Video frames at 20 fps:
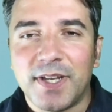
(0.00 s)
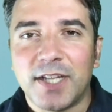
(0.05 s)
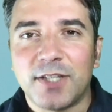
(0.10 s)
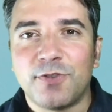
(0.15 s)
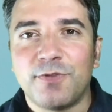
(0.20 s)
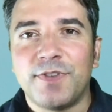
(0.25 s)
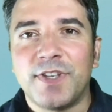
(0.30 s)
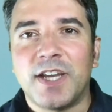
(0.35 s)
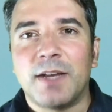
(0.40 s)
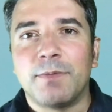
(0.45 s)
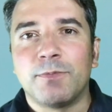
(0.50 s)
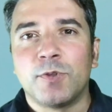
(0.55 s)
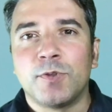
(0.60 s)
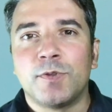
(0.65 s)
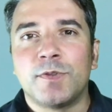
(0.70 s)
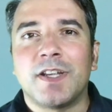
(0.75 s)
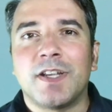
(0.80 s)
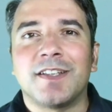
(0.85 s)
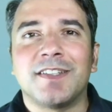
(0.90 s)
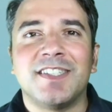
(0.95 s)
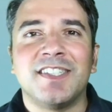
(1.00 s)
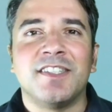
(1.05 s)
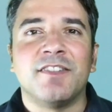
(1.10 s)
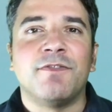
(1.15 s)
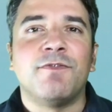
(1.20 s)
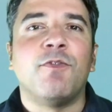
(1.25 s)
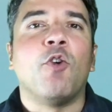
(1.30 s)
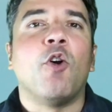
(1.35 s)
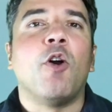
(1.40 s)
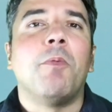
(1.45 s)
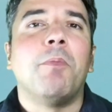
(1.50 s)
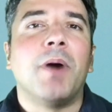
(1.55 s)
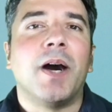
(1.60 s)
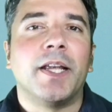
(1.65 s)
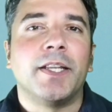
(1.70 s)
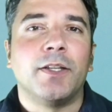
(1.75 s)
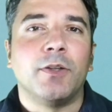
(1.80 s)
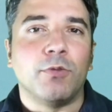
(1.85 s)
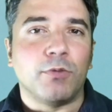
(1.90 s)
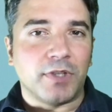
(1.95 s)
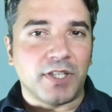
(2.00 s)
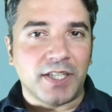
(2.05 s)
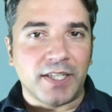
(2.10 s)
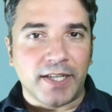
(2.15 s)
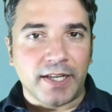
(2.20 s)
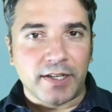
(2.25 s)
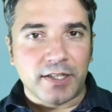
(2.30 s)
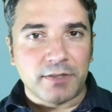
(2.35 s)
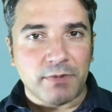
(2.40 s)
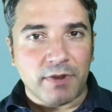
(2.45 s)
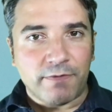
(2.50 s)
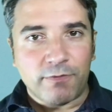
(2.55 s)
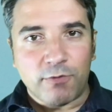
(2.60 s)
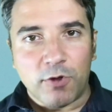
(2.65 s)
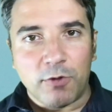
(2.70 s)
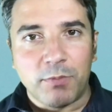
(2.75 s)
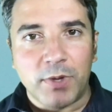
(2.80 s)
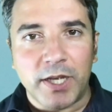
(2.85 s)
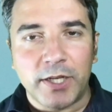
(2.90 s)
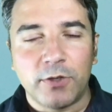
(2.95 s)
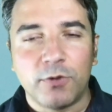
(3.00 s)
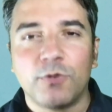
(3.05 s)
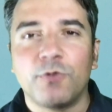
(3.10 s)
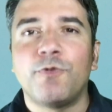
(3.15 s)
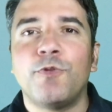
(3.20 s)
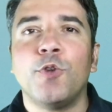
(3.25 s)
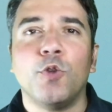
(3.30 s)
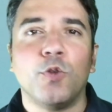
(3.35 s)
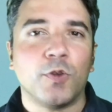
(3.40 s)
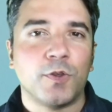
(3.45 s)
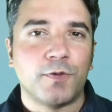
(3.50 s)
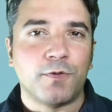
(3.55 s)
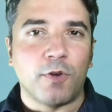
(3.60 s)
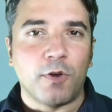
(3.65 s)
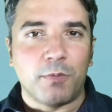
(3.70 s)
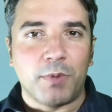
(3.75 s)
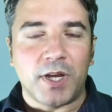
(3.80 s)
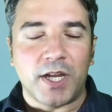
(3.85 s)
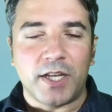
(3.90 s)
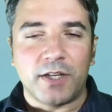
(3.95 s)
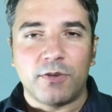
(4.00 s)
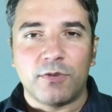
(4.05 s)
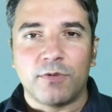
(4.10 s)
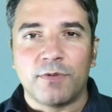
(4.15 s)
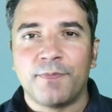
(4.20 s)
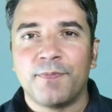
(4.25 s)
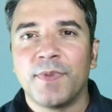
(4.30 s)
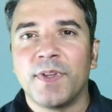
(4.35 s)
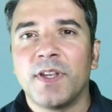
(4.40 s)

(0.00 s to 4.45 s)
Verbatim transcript: Also wir haben sozusagen diese Vorbehandlung, ich nenne es mal Vorbehandlung, Füllungsvorbehandlung